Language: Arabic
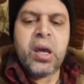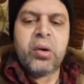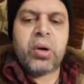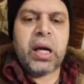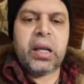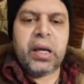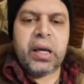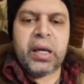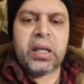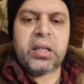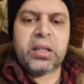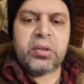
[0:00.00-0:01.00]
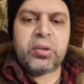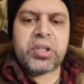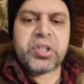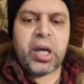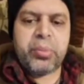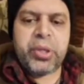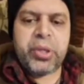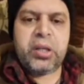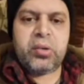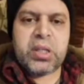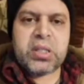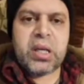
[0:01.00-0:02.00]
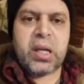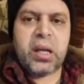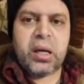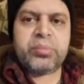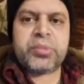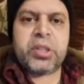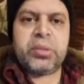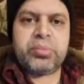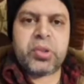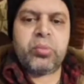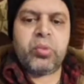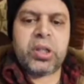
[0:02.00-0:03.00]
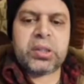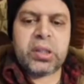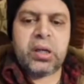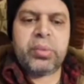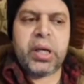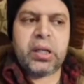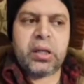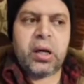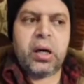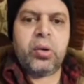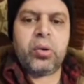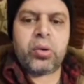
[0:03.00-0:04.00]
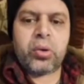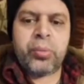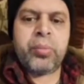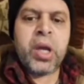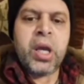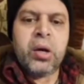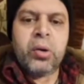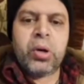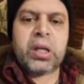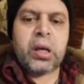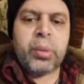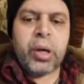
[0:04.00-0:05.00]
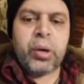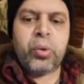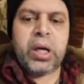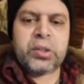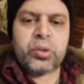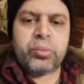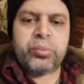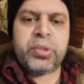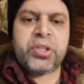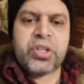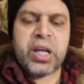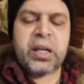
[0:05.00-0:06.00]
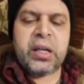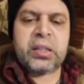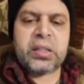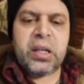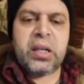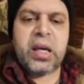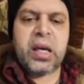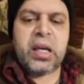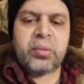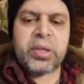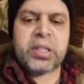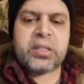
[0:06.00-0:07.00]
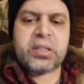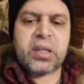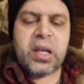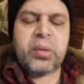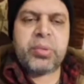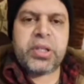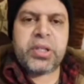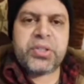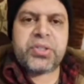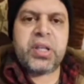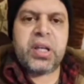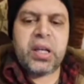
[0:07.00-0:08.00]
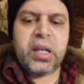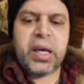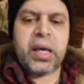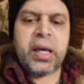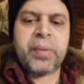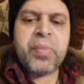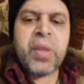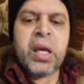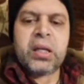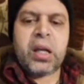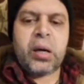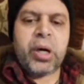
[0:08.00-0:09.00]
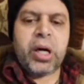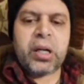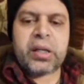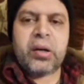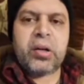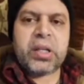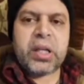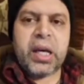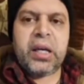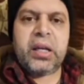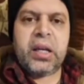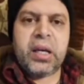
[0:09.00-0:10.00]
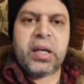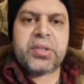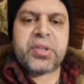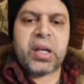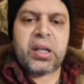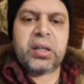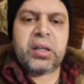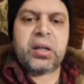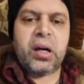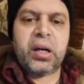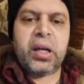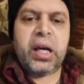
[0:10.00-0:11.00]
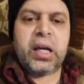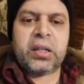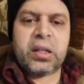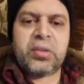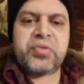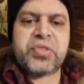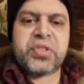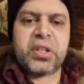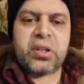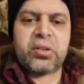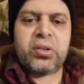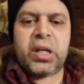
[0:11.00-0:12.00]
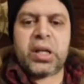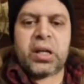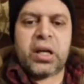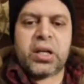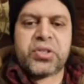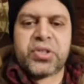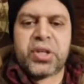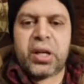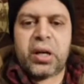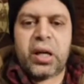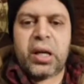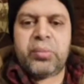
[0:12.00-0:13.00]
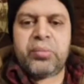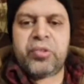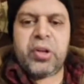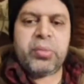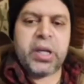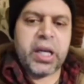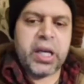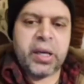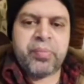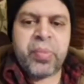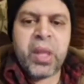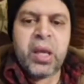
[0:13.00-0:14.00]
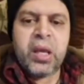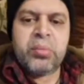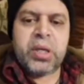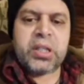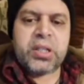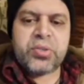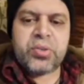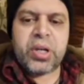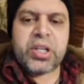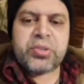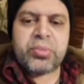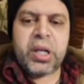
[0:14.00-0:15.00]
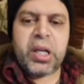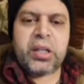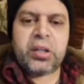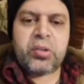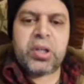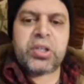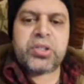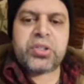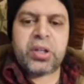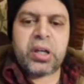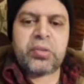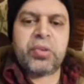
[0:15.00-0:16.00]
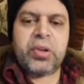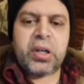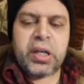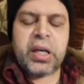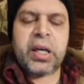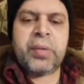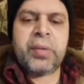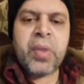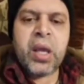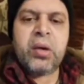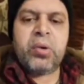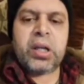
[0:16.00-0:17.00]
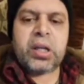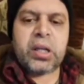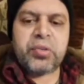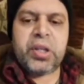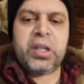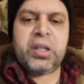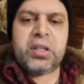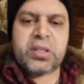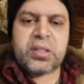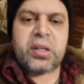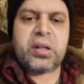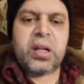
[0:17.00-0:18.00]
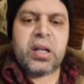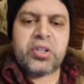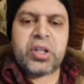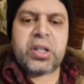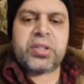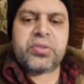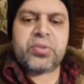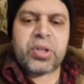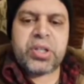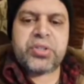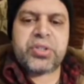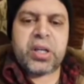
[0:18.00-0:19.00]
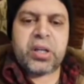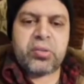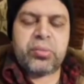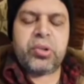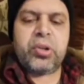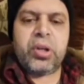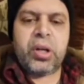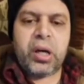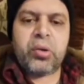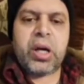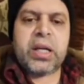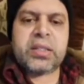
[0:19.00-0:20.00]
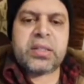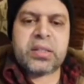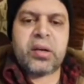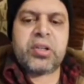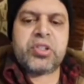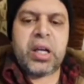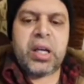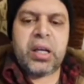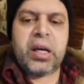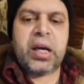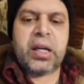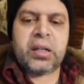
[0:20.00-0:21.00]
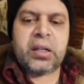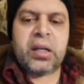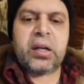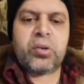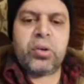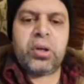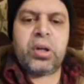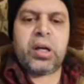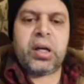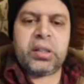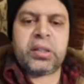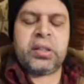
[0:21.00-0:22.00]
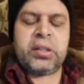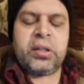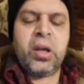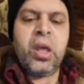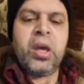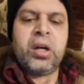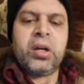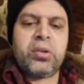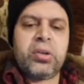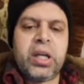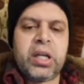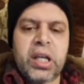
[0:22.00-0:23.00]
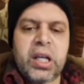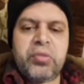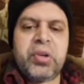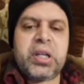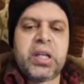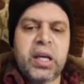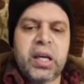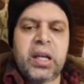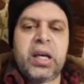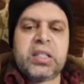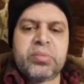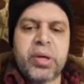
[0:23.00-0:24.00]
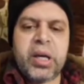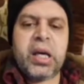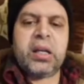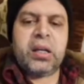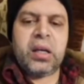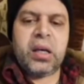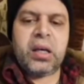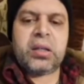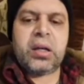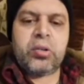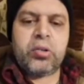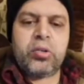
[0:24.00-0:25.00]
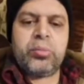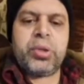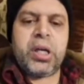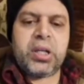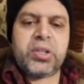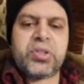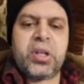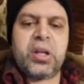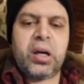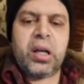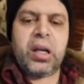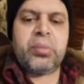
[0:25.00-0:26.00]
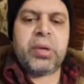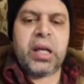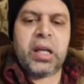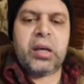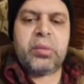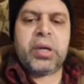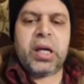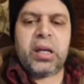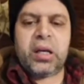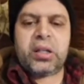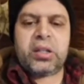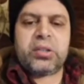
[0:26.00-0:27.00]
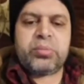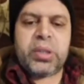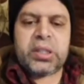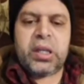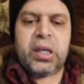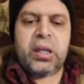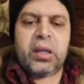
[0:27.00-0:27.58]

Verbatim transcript: وعلى آله وصحبه وسلم طبتم وطاب لقاؤكم وتبوأتم من جنة الله منزلا بإذن الله تبارك وتعالى هذا اللقاء عن تفسير رؤية أخذ القلم في المنام ما تنسوناش بلايك والاشتراك في القناة وتفعيل زر الجرس وجزاكم الله عز وجل عنا كل خير خير رؤية الفتاة العزباء أنها تقوم بأخذ القلم علامة على خطبتها